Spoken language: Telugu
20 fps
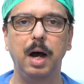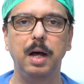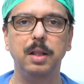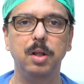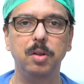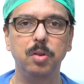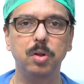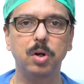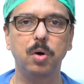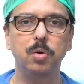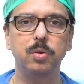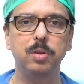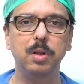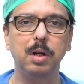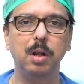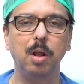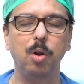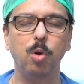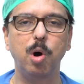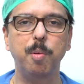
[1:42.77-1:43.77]
అది ఎందుకు
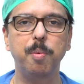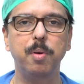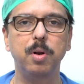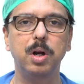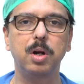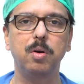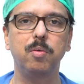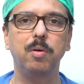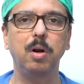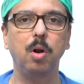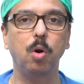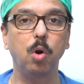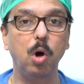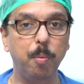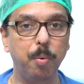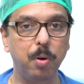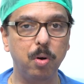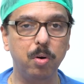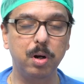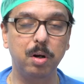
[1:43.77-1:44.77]
అవుతుందంటే లోపల ఉన్నటువంటి
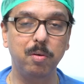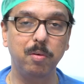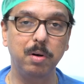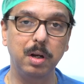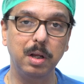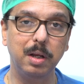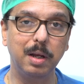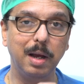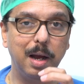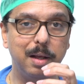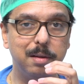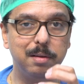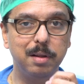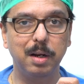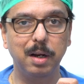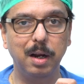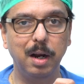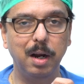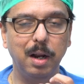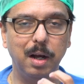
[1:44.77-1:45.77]
లోపల ఉన్నటువంటి
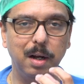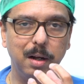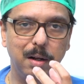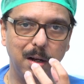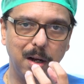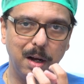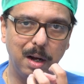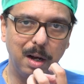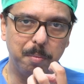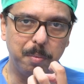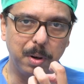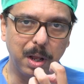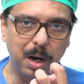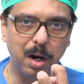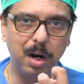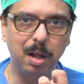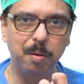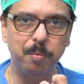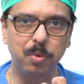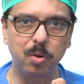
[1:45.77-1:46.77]
క్యాన్సర్ గడ్డ ఆ
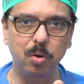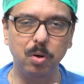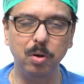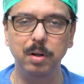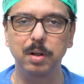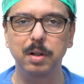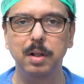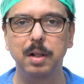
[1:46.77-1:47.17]
పెరగడంతో